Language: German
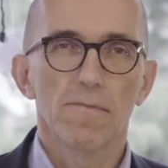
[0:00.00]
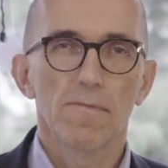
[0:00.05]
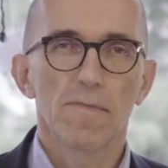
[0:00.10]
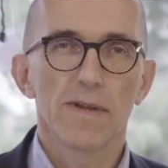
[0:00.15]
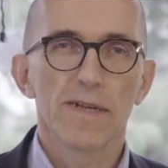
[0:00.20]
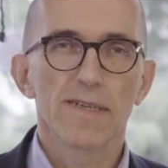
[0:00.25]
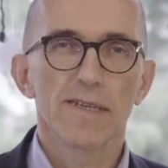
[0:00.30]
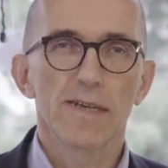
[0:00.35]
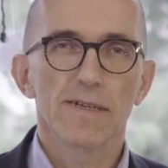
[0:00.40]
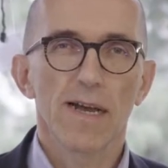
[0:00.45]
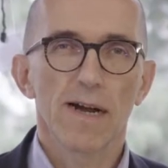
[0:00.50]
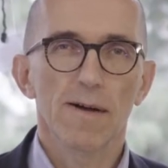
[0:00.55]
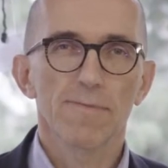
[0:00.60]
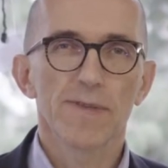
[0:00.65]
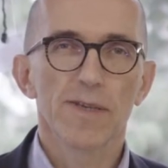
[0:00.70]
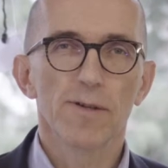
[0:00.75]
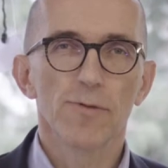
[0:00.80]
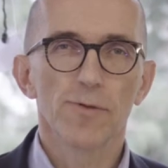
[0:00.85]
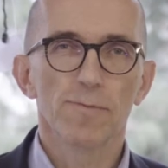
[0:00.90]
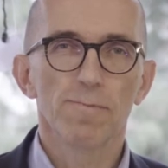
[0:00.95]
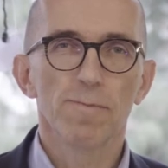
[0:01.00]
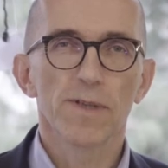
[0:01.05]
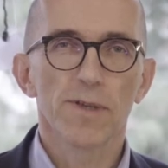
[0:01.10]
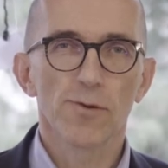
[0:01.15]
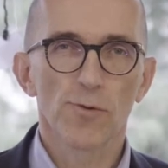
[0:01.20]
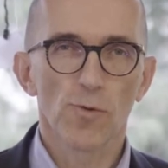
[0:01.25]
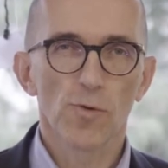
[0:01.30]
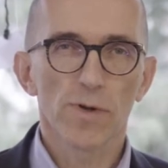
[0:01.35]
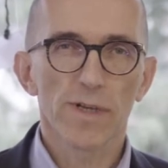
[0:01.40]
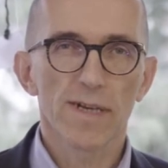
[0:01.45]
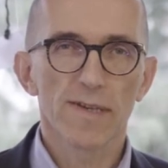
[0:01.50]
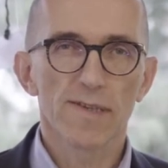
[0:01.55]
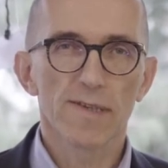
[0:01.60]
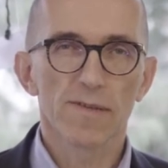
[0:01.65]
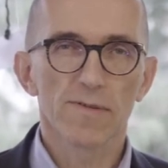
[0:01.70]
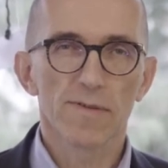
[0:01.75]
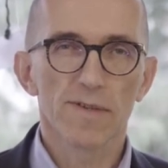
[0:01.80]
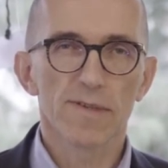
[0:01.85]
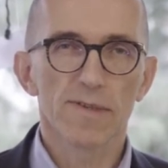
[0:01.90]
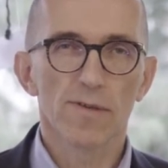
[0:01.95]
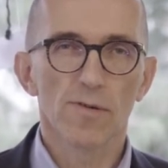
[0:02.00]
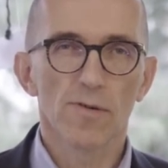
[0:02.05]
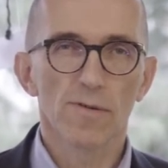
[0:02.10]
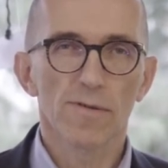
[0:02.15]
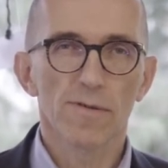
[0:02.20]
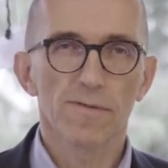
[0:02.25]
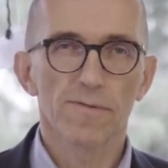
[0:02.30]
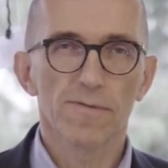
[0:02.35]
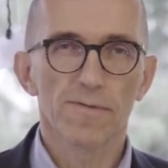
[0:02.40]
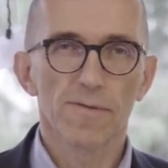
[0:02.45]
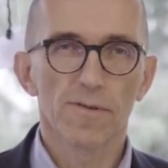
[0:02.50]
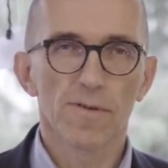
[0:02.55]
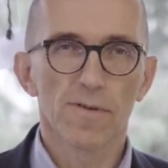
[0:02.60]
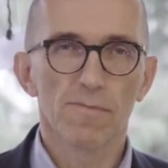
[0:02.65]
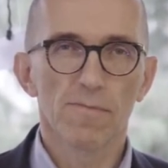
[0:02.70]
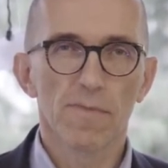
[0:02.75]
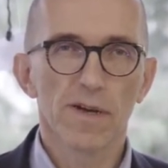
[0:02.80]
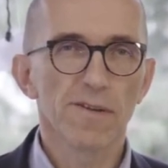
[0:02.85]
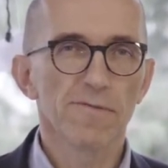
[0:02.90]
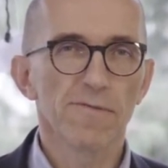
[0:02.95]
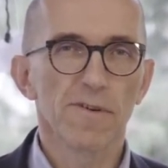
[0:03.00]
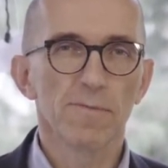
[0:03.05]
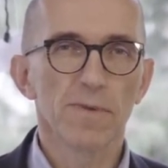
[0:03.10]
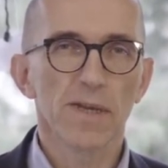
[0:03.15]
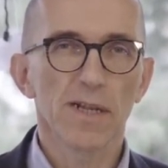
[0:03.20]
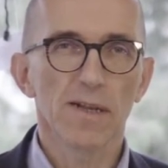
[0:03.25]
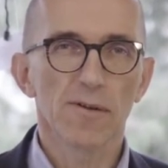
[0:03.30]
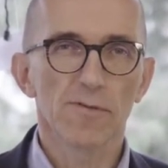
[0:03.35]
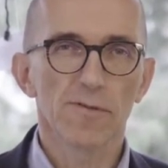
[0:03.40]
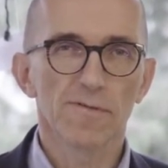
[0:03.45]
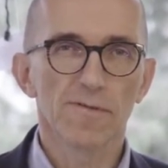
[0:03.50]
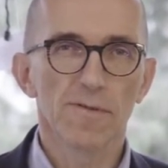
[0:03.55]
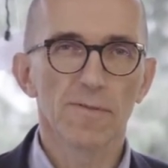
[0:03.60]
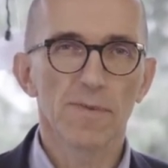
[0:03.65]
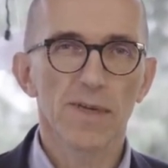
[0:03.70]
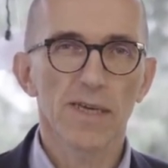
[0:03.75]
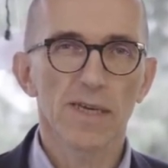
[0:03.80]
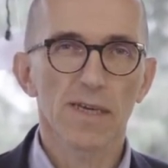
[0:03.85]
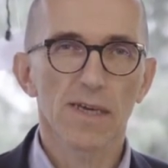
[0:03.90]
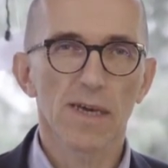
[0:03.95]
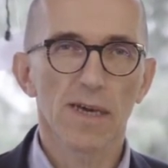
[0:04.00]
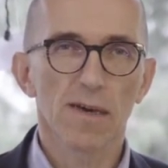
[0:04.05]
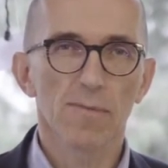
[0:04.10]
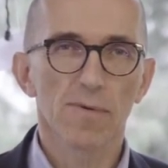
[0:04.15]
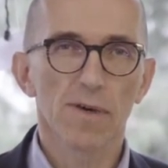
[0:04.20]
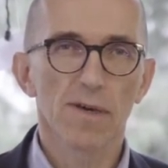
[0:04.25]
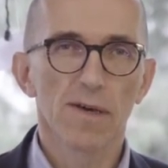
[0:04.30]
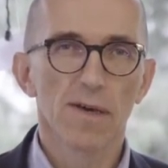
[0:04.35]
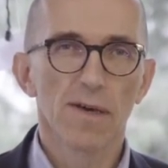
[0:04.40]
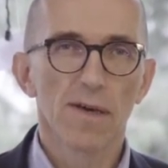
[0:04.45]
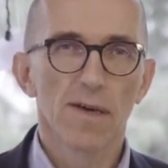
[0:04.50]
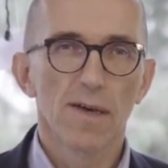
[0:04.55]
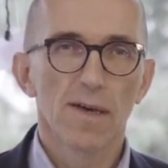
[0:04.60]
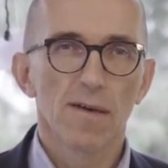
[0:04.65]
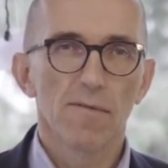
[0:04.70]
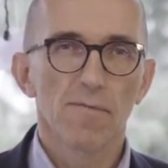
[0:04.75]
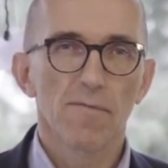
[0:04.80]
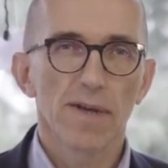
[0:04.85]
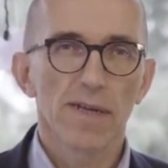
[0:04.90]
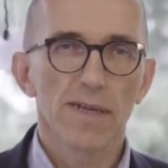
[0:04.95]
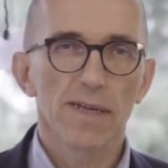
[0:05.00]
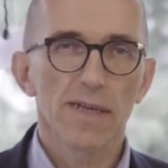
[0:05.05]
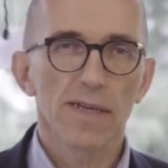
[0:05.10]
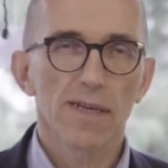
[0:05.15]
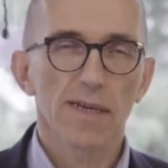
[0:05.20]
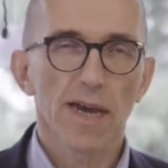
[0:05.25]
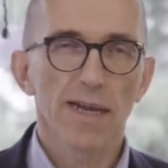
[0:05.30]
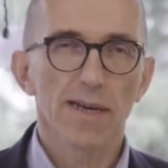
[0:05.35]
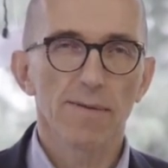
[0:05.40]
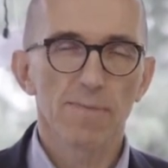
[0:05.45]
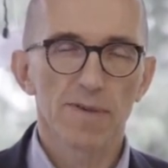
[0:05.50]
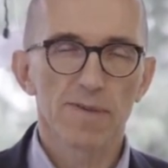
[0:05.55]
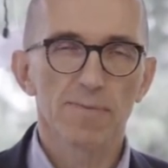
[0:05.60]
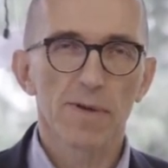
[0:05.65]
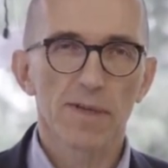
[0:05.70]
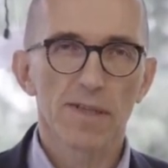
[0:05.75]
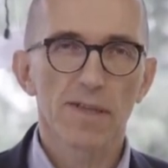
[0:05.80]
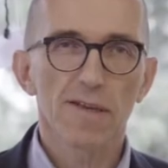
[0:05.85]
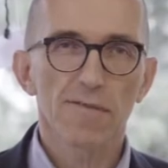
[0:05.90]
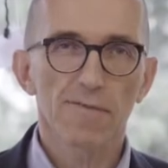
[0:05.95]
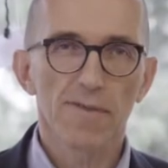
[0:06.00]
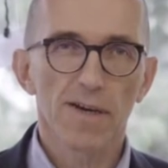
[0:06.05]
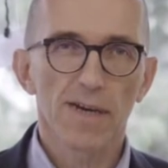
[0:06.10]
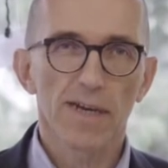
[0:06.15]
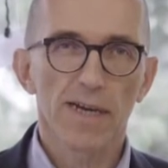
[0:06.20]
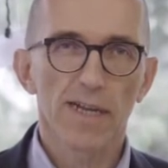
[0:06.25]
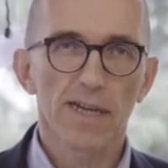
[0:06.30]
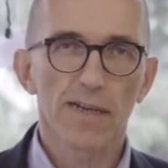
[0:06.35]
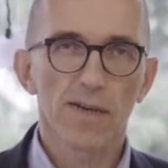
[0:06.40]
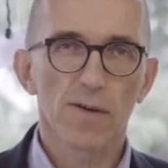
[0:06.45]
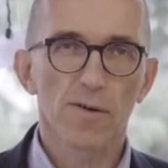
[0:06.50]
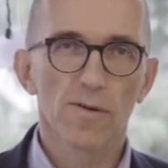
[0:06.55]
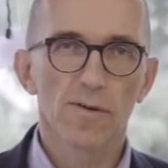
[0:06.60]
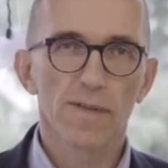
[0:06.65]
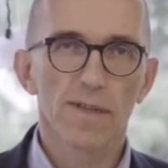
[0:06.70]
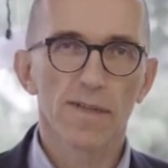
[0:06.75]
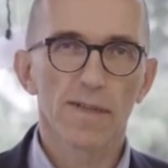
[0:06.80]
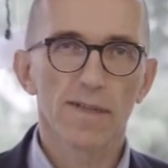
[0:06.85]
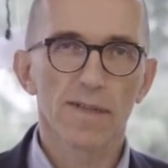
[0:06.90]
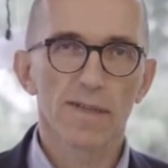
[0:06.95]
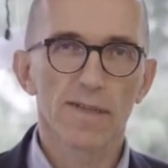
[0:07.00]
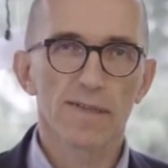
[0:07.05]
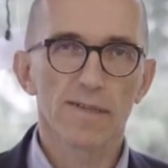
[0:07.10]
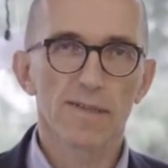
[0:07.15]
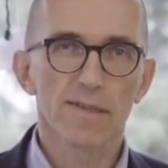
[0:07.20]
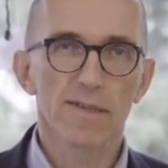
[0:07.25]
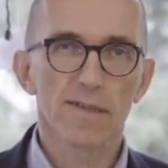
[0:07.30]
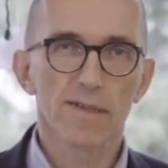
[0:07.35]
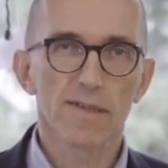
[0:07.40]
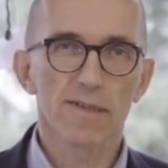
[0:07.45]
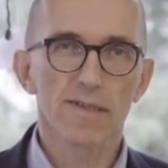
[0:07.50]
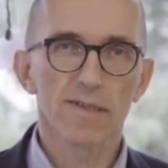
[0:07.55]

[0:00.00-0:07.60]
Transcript: Wenn es eine absolut bedrohliche Situation für meine Familie oder für mich gäbe, wenn ich keine Perspektive erkennen könnte, dass sich